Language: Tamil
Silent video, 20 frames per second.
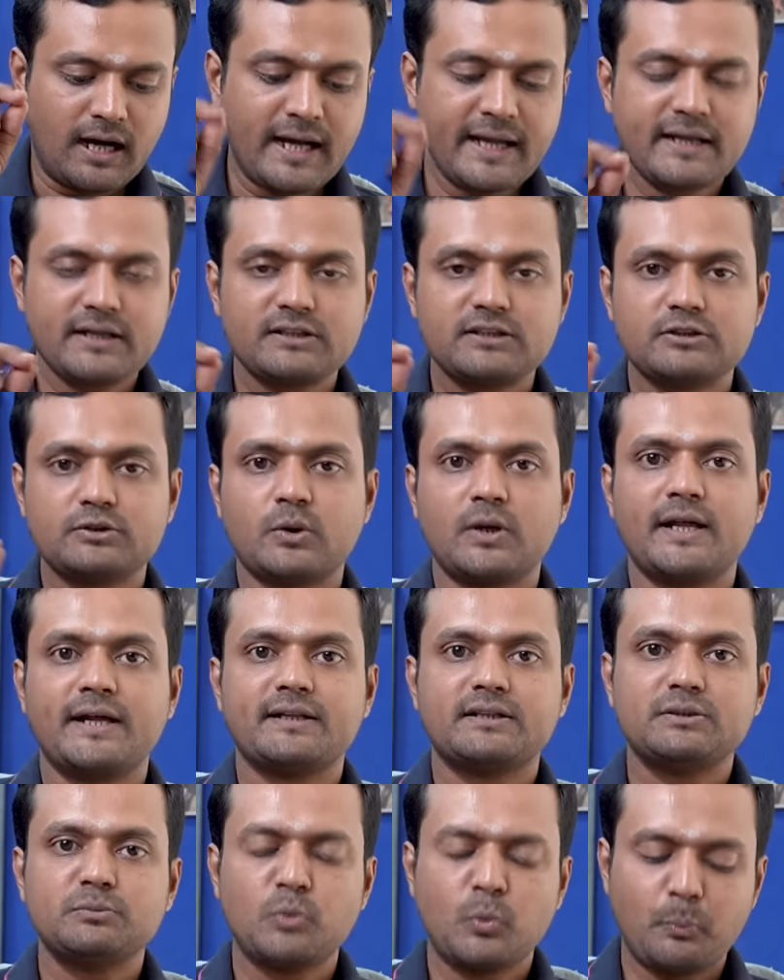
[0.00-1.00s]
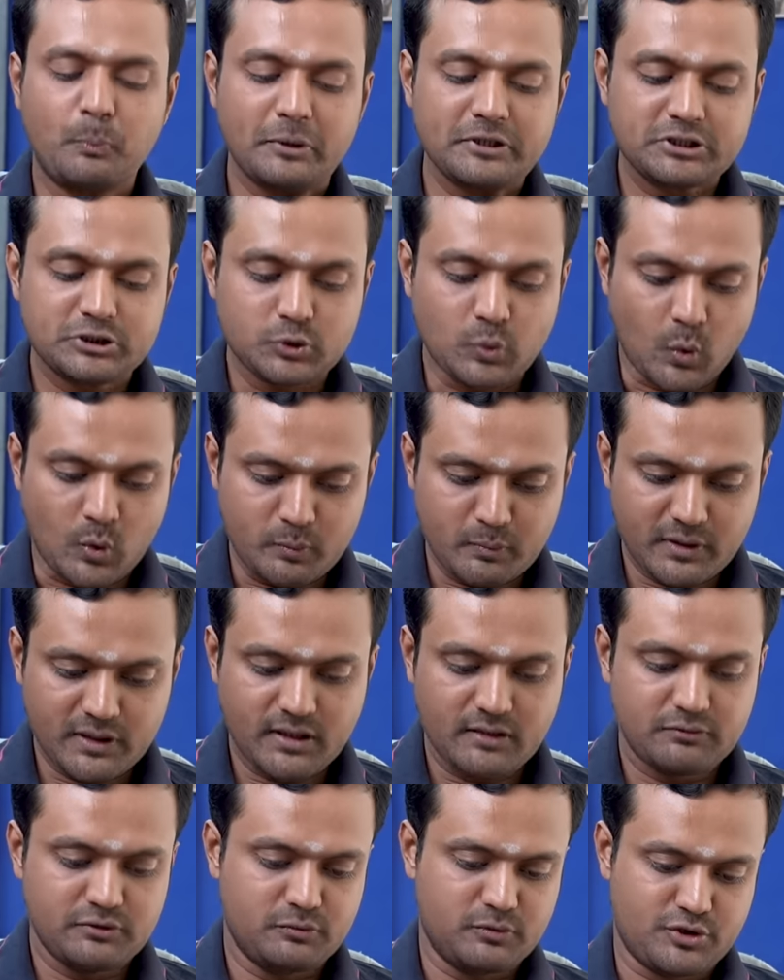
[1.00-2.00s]
ஆயிரத்தி தொள்ளாயிரத்தி முப்பத்தி
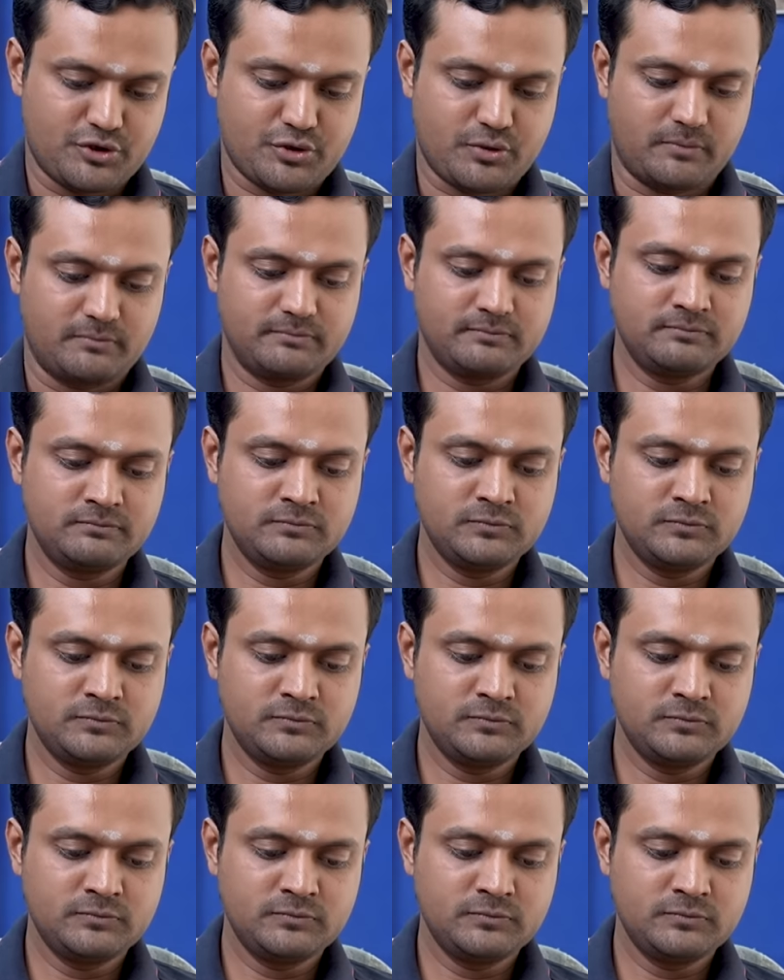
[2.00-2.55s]
ஒன்பதாவது வருஷம்